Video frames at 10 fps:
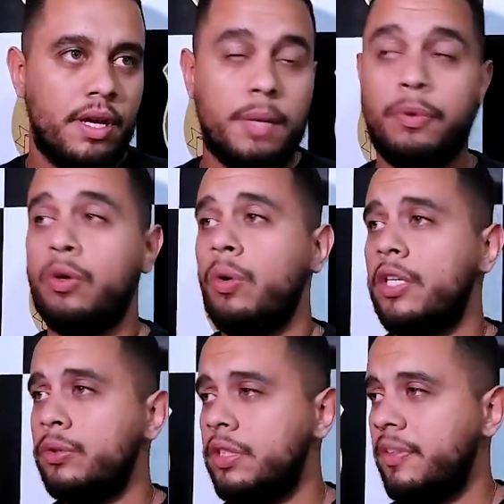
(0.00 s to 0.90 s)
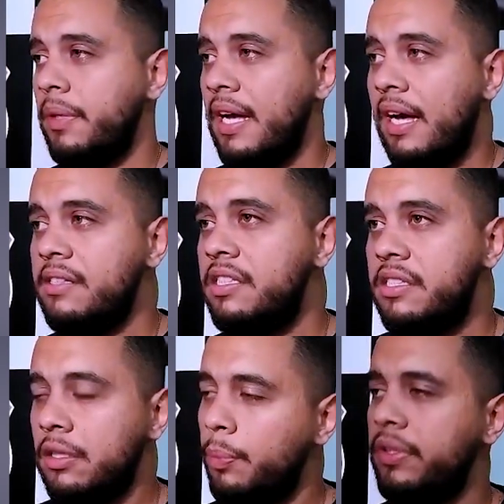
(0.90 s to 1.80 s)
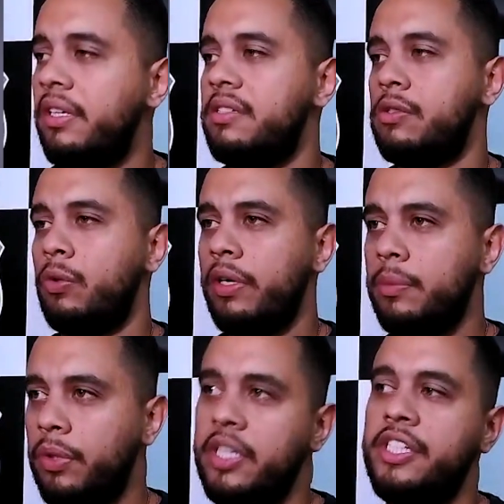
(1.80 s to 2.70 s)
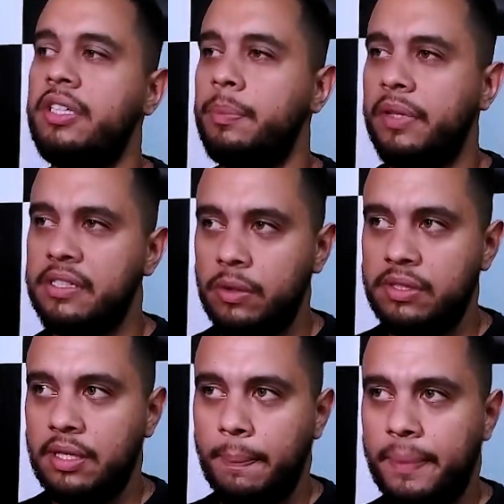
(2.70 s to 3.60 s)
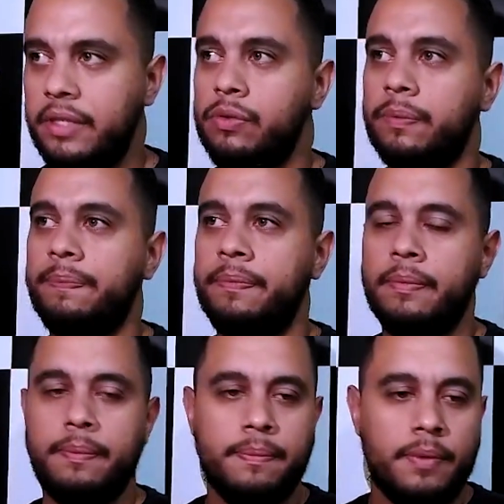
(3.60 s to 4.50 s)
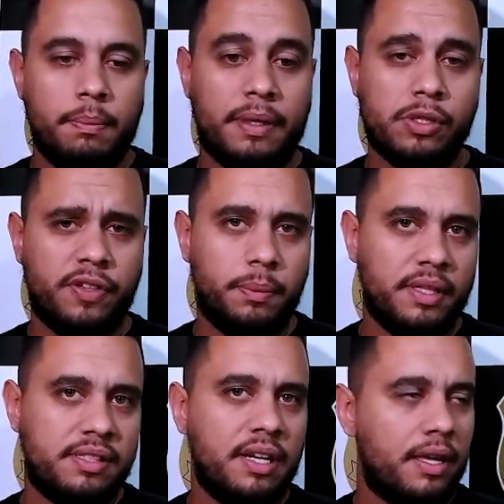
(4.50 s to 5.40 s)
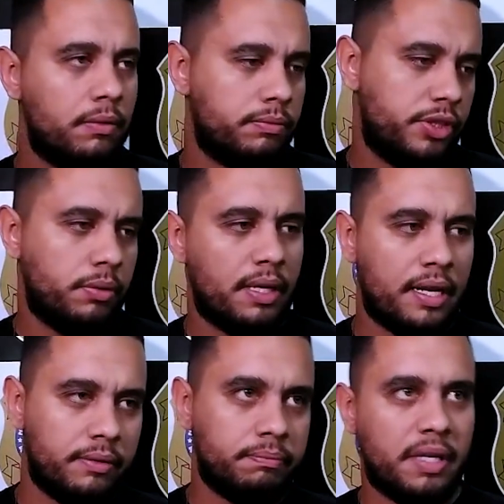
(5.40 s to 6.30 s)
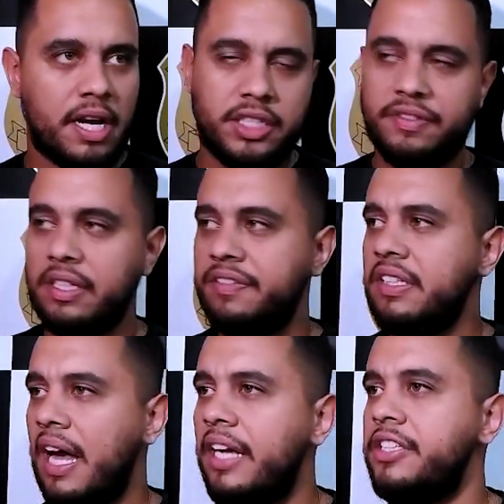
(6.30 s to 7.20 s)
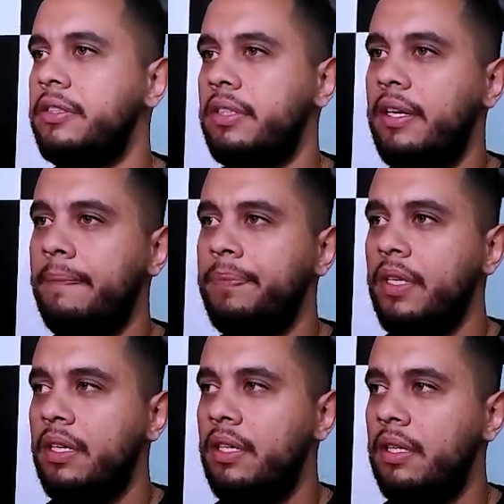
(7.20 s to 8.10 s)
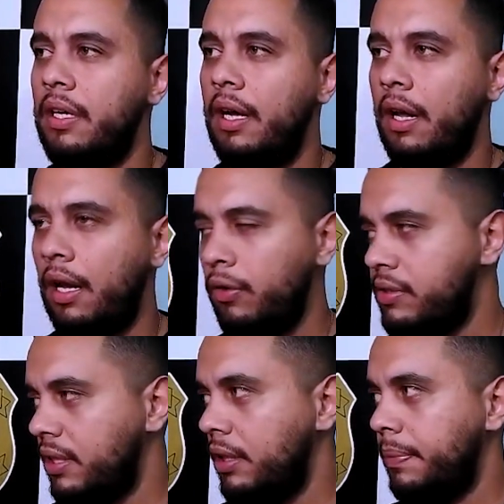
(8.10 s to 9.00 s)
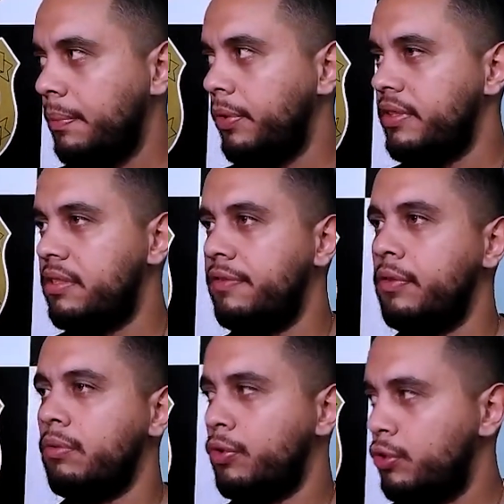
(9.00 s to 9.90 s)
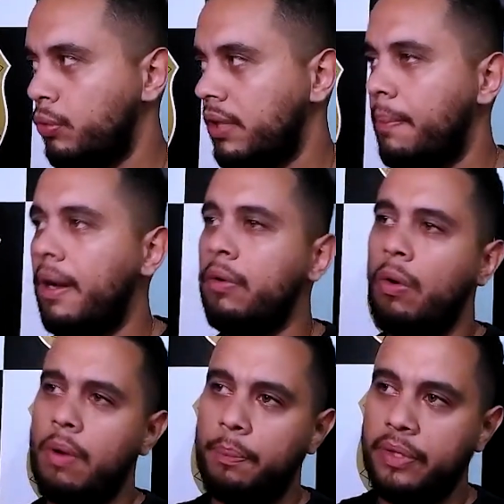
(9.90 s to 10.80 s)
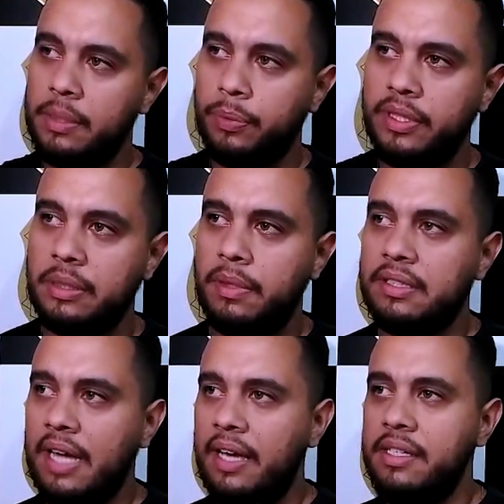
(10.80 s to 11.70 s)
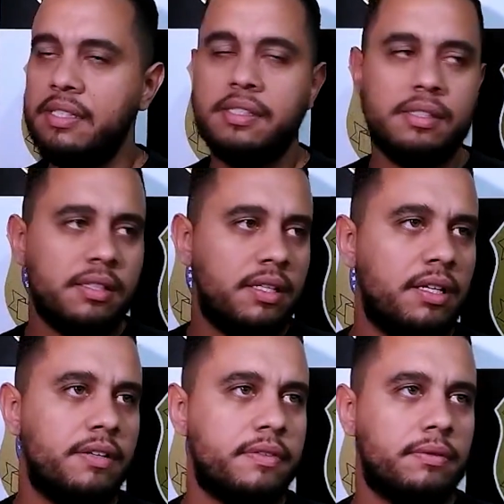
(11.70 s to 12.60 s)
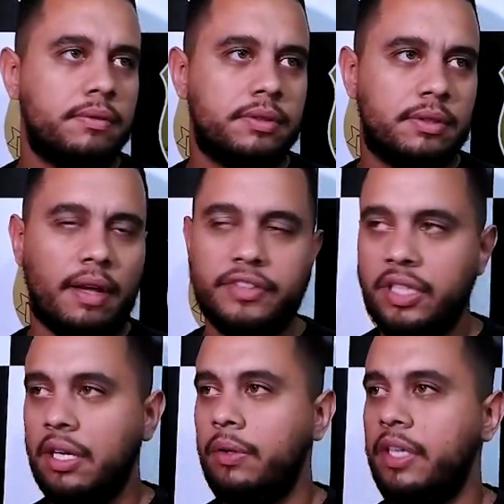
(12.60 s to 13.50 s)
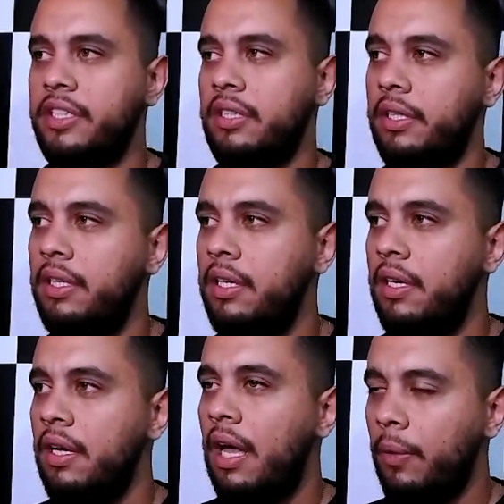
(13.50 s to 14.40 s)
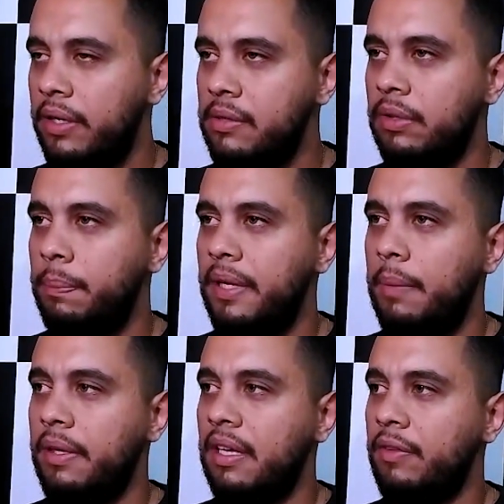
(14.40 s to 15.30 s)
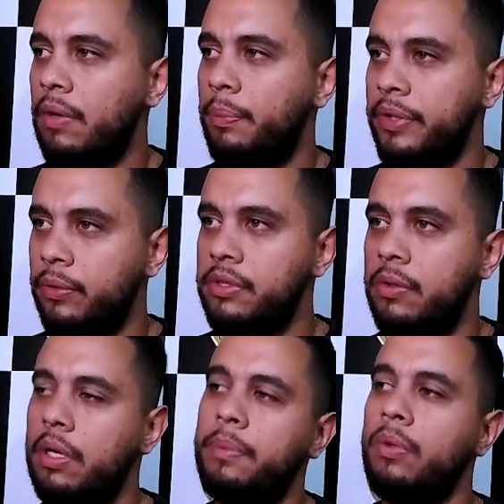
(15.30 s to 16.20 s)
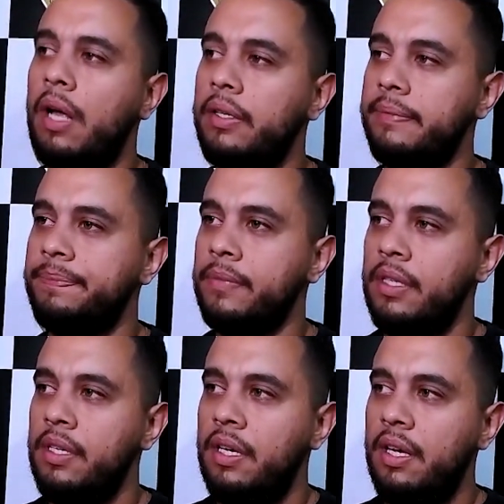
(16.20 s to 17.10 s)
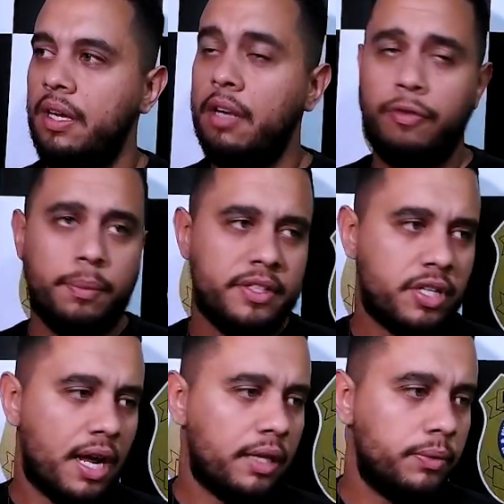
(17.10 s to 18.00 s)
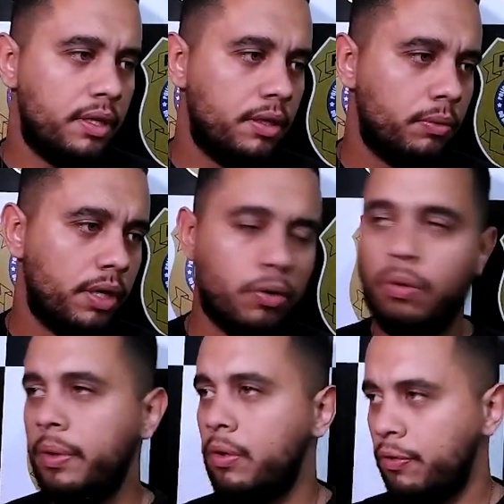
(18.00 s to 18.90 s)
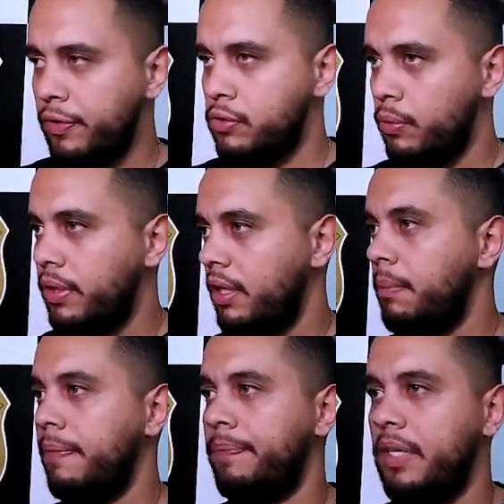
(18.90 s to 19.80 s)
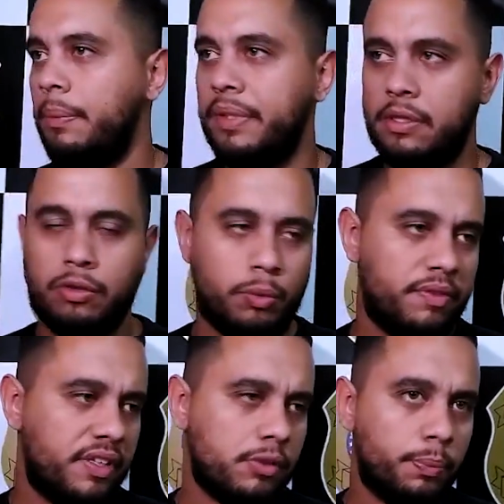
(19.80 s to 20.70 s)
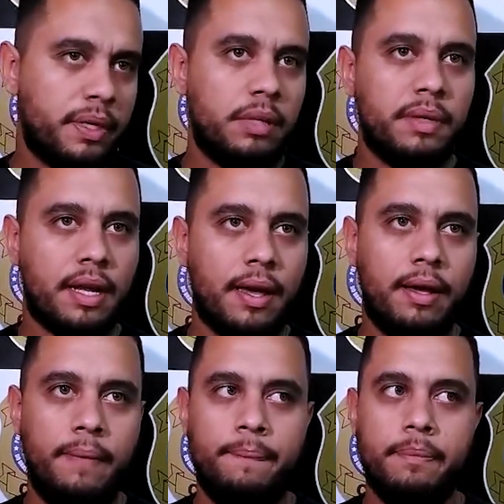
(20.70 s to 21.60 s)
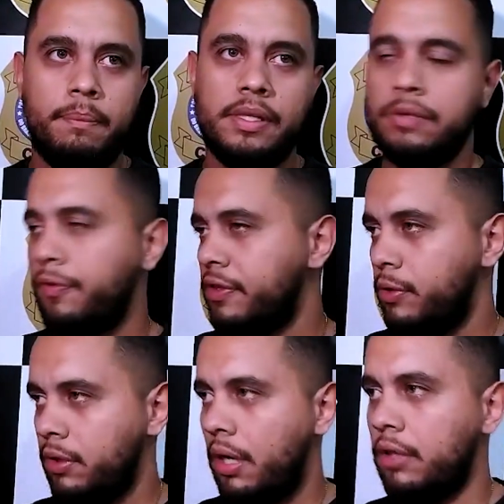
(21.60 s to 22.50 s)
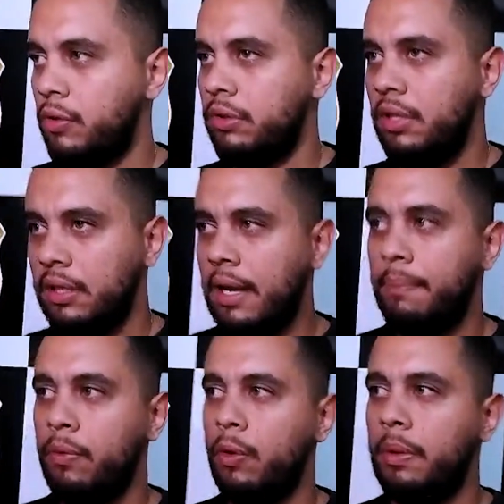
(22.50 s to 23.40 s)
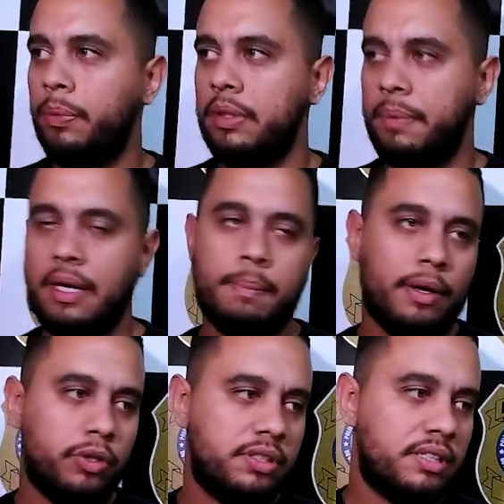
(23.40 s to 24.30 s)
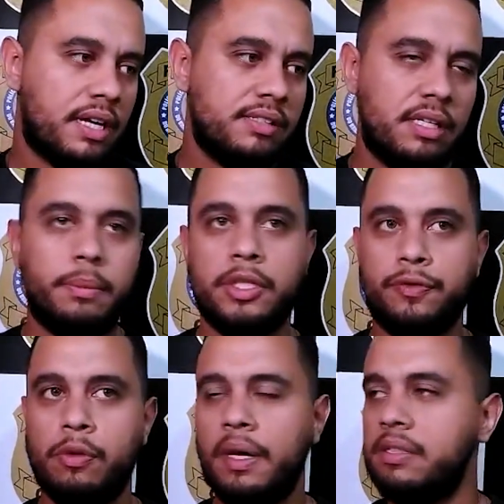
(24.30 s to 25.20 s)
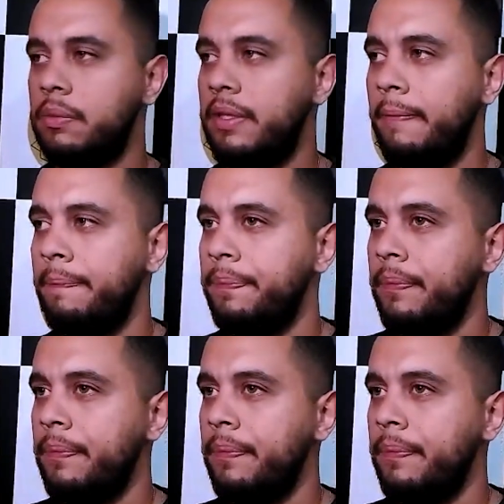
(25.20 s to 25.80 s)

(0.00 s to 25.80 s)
Ele procurou ajuda de familiares e disse que não poderia ser socorrido para o HGT porque senão ele seria preso. Mas as ferimentos dele é, tinham relativa gravidade, né? E a, a, nossa equipe da Polícia Civil continuou o trabalho com o apoio da Polícia Militar. E assim ele estava chegando ao VGT, a guarnição da PM que estava no apoio conseguiu capturá-lo. É, ele foi medicado, ele não negou, ele confessou o crime, ele apresentou uma versão preliminar, mas eu vou fazer um interrogatório dele daqui a pouco para poder pegar maiores detalhes e elementos de informação aí.